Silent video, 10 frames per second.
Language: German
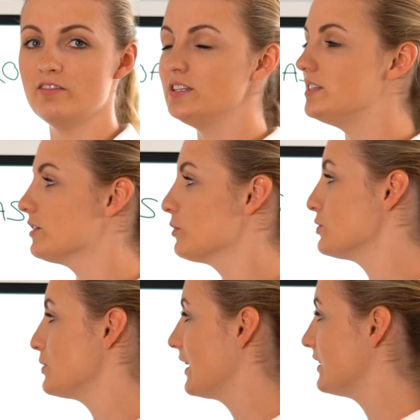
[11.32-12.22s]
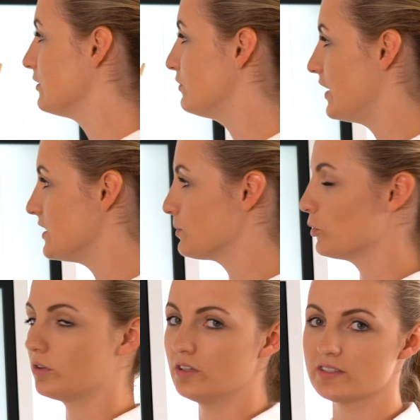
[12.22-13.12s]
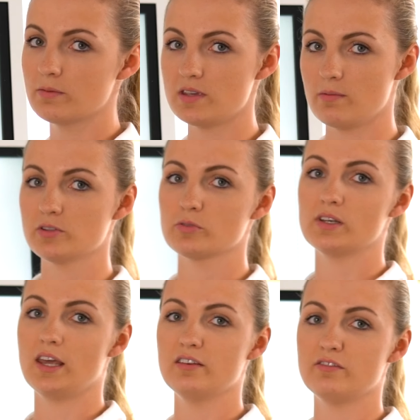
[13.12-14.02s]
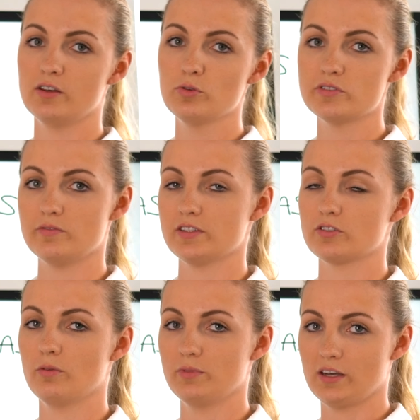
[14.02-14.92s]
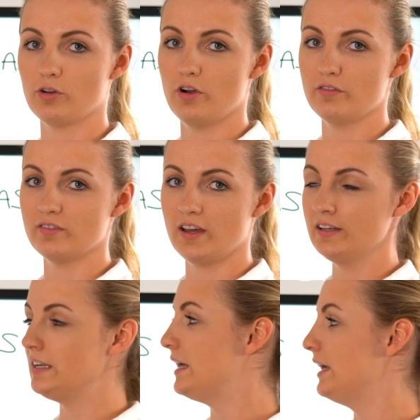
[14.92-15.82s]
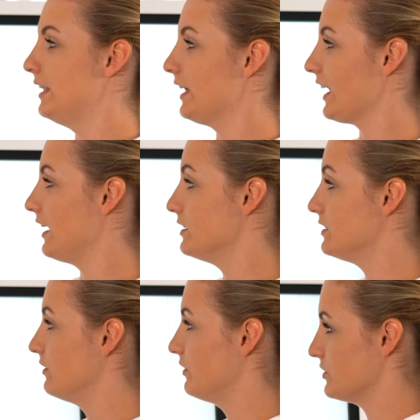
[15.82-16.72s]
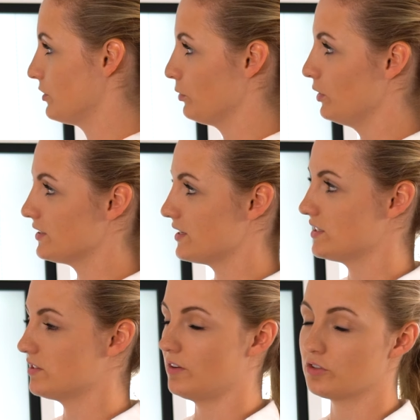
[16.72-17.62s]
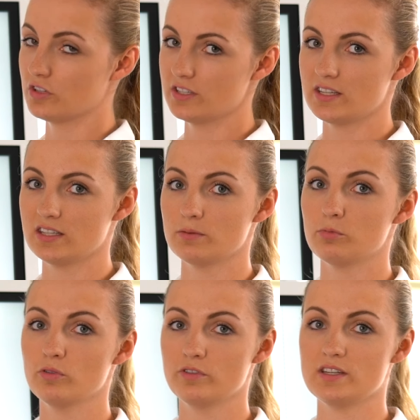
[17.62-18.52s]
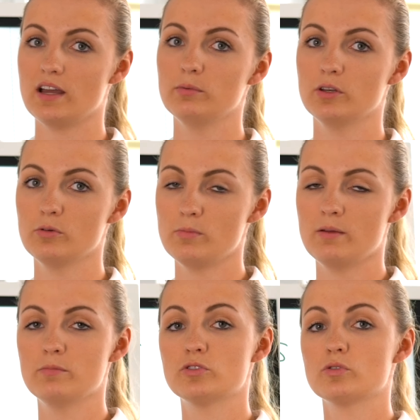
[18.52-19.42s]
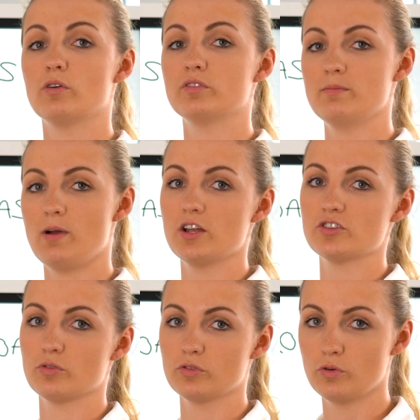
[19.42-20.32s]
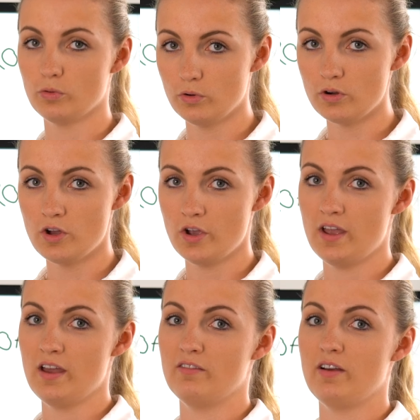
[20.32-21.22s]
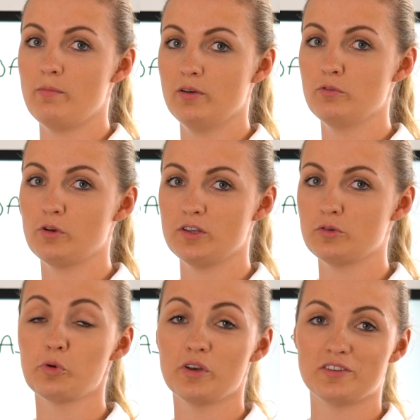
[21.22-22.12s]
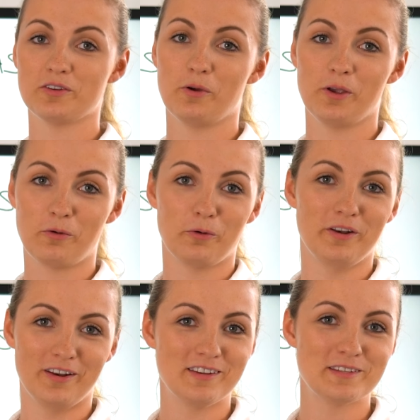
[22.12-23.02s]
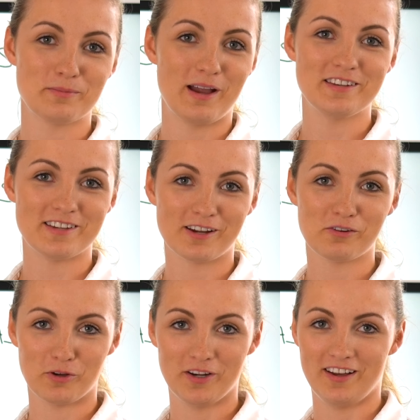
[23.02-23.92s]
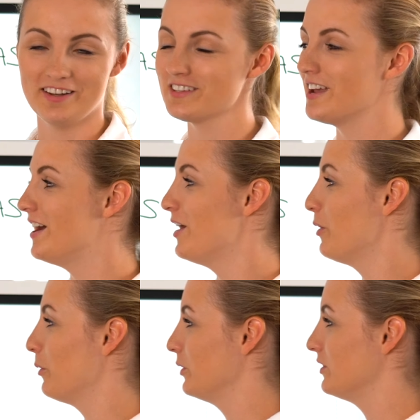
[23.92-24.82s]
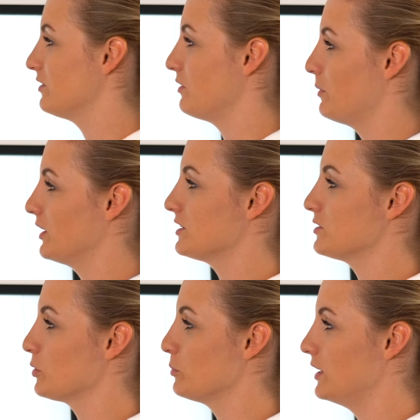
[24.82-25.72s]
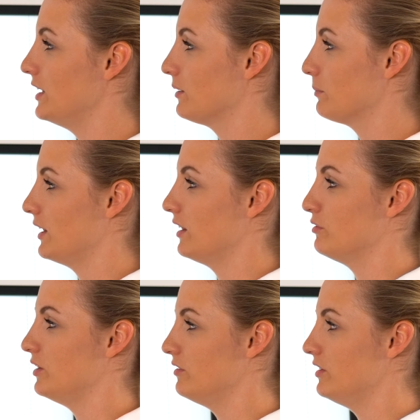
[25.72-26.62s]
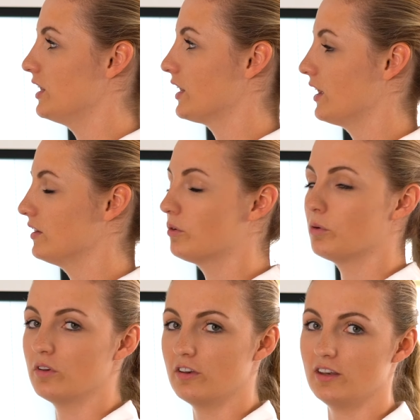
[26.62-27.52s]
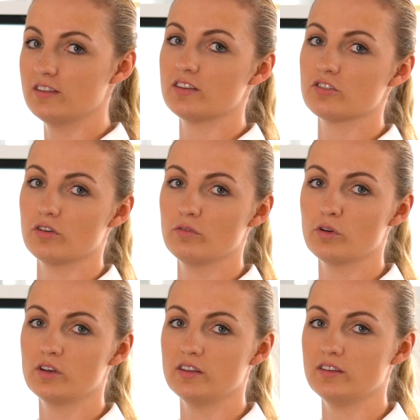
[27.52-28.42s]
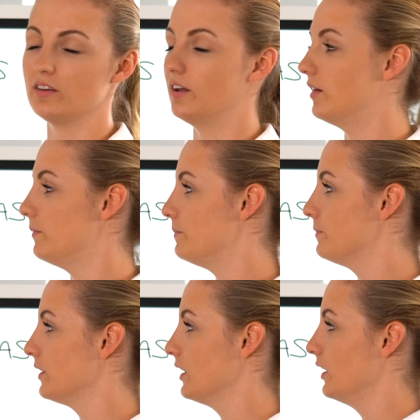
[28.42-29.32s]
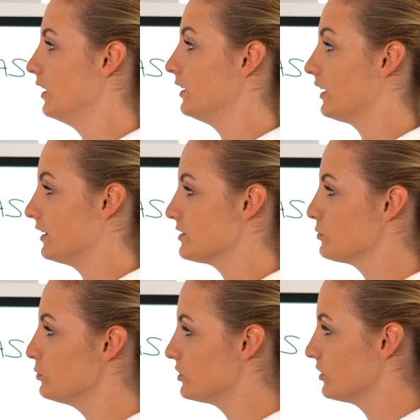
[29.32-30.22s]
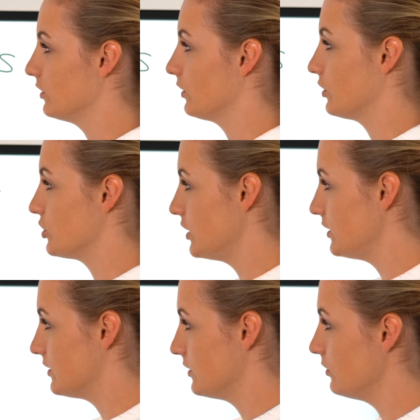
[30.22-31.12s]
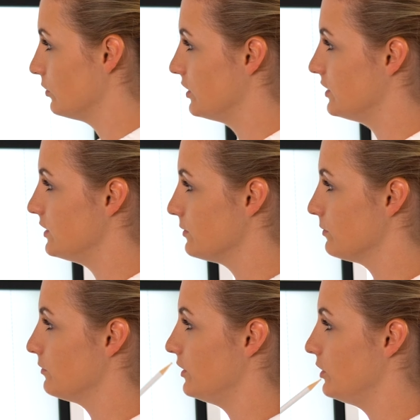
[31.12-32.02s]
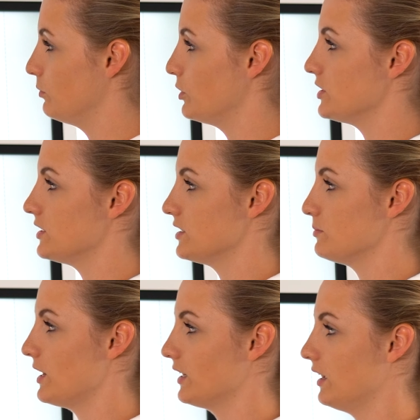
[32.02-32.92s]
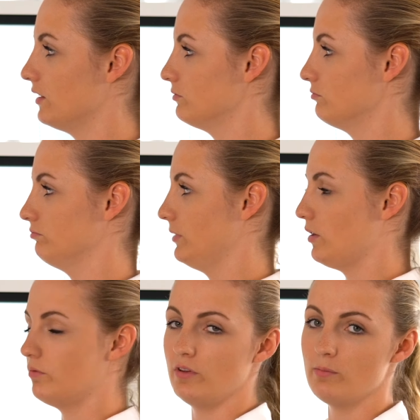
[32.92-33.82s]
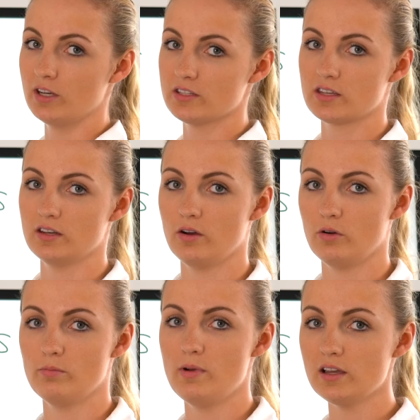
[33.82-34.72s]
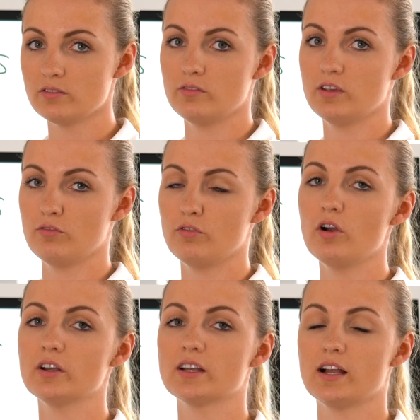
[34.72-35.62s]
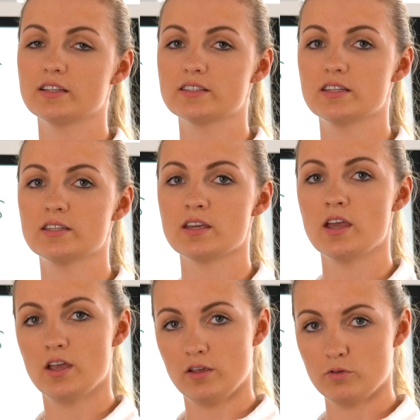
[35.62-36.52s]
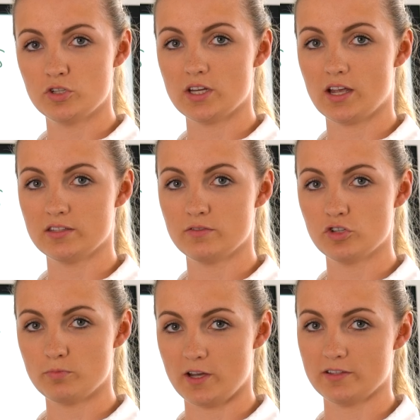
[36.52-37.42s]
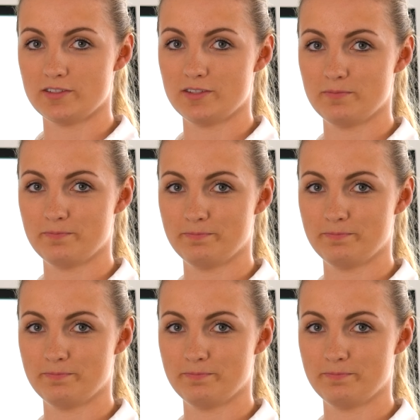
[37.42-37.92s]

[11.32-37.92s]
Wichtig getrackt in Facebook. Ne? Es gibt ja immer so einen kleinen Verlust, was kommt an Käufen an. In der Realität war es noch höher, das heißt, es war schon eine sehr, sehr profitable Nummer in Bezug auf die Marge und Co weil man wirklich hunderte Neukunden an diesem einen Tag gewonnen hat. Und wenn man jetzt noch überlegt, man hat viele wiederkehrende Kunden, dann ist das schon wirklich ähm, eine ganz gute Geschichte. Und in diesem Video möchte ich dir jetzt mal erklären, ja, wie man das genau macht, wie wir hier vorgegangen sind. Ich wünsche dir ganz viel Spaß.